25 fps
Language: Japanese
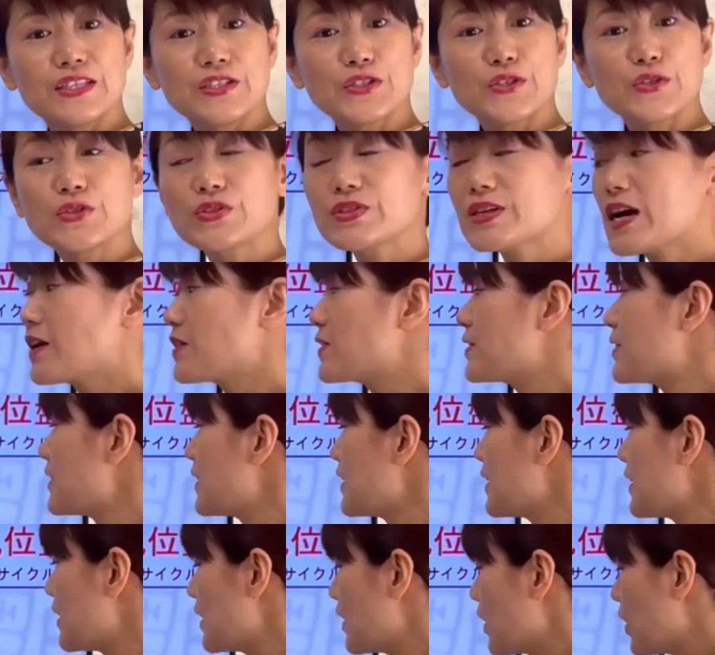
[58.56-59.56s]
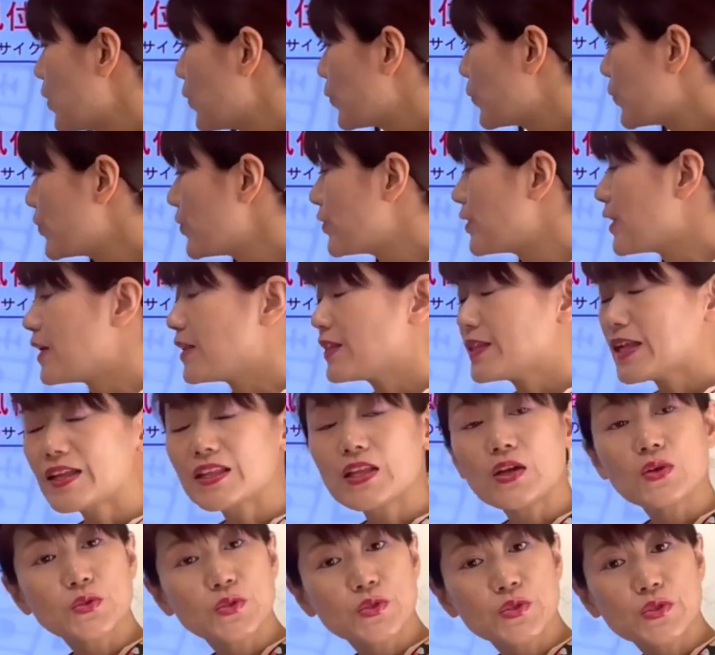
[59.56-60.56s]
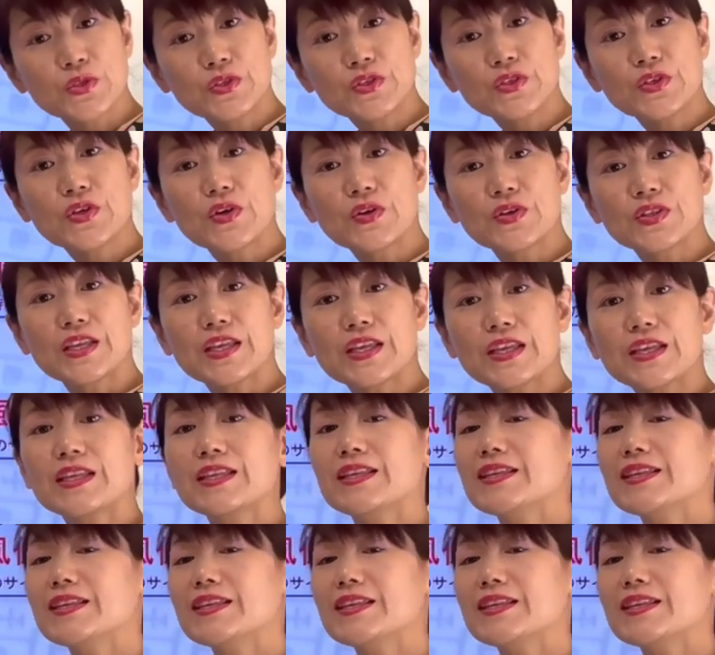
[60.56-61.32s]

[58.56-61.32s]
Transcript: に収穫し冬に種を作るように